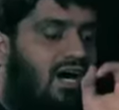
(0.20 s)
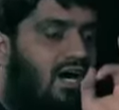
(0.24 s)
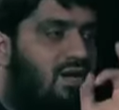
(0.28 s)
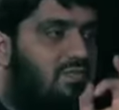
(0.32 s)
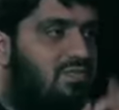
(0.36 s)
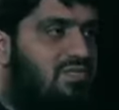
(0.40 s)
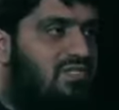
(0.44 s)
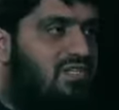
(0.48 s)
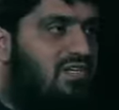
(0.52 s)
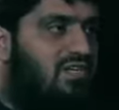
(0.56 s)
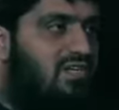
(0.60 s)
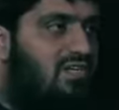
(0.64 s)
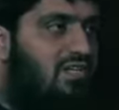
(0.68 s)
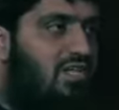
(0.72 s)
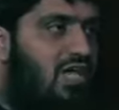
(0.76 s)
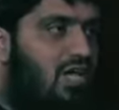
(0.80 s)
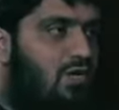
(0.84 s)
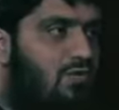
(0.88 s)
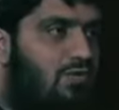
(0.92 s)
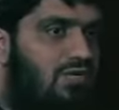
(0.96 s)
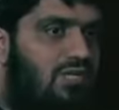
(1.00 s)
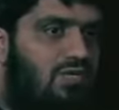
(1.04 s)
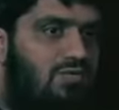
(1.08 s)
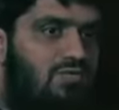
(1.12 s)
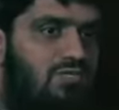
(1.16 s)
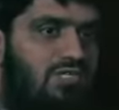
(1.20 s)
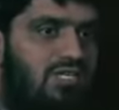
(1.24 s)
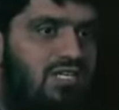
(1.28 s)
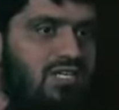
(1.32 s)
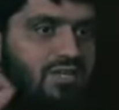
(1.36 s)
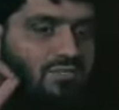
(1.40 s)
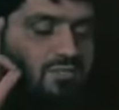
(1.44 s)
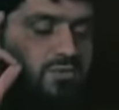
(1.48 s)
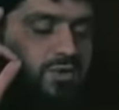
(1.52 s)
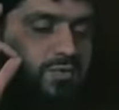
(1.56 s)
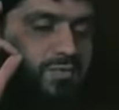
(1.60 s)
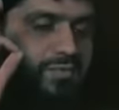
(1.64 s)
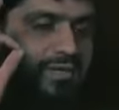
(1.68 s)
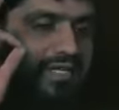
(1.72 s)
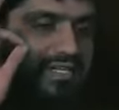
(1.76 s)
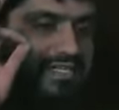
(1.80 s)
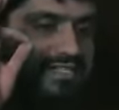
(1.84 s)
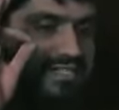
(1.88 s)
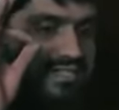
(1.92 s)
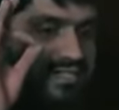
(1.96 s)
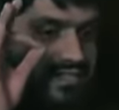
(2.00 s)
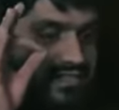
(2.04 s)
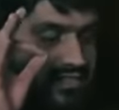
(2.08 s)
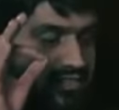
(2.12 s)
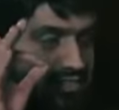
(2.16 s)
आप सल्लल्लाहु अलैहि वसल्लम को अपनी
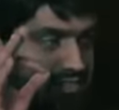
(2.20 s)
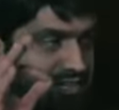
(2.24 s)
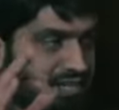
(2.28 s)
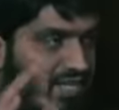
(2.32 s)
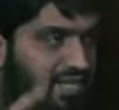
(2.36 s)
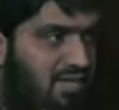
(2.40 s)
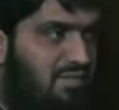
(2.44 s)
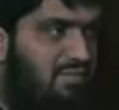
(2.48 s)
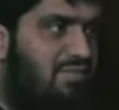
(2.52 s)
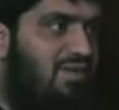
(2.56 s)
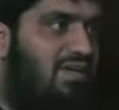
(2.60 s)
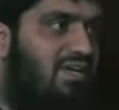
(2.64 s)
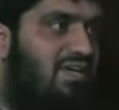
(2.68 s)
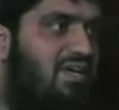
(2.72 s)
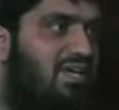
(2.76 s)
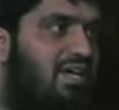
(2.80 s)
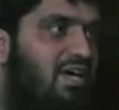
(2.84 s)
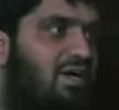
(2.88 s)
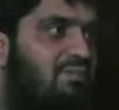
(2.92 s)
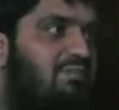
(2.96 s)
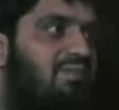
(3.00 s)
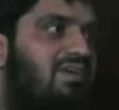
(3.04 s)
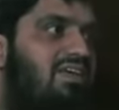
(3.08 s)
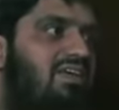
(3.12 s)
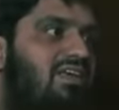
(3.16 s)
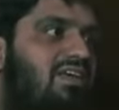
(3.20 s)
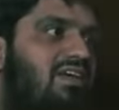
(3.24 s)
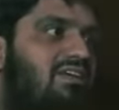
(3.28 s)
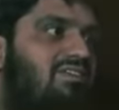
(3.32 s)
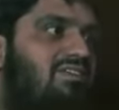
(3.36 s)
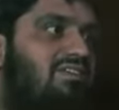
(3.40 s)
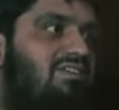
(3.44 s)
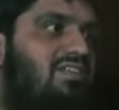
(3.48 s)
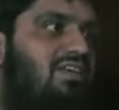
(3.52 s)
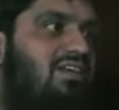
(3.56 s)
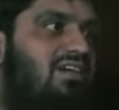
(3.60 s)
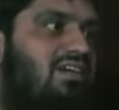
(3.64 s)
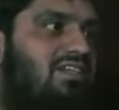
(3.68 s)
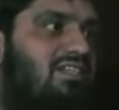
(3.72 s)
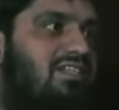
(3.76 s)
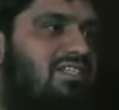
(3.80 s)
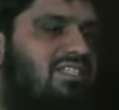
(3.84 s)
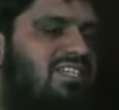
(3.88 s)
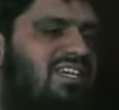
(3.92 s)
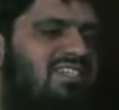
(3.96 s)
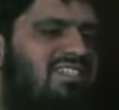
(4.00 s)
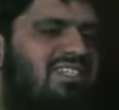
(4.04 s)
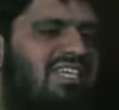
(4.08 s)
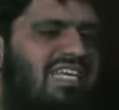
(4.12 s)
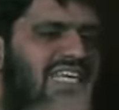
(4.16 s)
ज़िंदगी में कभी हज़रत
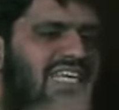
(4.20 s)
खदीजा